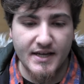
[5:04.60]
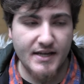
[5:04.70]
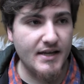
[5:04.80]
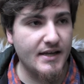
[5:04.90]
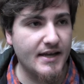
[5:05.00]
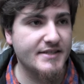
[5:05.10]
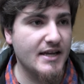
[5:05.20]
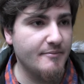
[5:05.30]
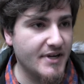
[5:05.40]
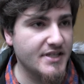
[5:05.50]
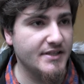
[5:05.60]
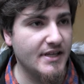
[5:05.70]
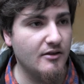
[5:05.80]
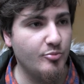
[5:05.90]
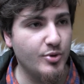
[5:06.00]
que, se han
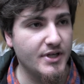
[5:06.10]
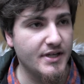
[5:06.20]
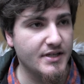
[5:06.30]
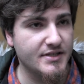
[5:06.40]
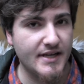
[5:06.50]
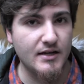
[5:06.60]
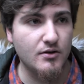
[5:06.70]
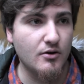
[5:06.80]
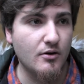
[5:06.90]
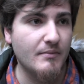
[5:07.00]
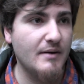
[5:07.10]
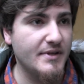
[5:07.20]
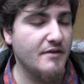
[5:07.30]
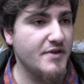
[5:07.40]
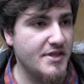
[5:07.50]
presentado pues sean lo más
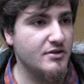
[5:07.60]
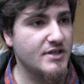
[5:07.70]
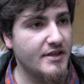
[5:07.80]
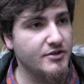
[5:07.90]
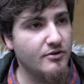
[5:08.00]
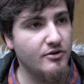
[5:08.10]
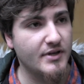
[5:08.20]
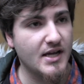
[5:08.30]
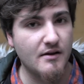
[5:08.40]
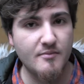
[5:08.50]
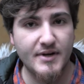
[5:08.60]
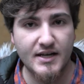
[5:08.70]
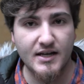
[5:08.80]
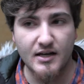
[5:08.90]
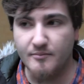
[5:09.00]
beneficiosas dentro de lo que cabe
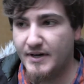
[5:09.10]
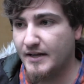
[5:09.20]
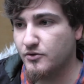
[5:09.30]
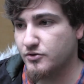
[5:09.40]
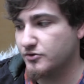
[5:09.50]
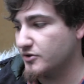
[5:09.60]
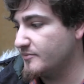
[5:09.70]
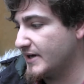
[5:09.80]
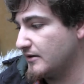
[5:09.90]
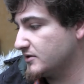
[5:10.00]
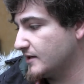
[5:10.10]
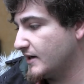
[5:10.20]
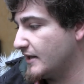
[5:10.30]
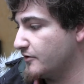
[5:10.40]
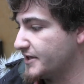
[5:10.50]
para, para nosotros y para los
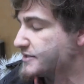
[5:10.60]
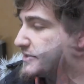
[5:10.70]
trabajadores.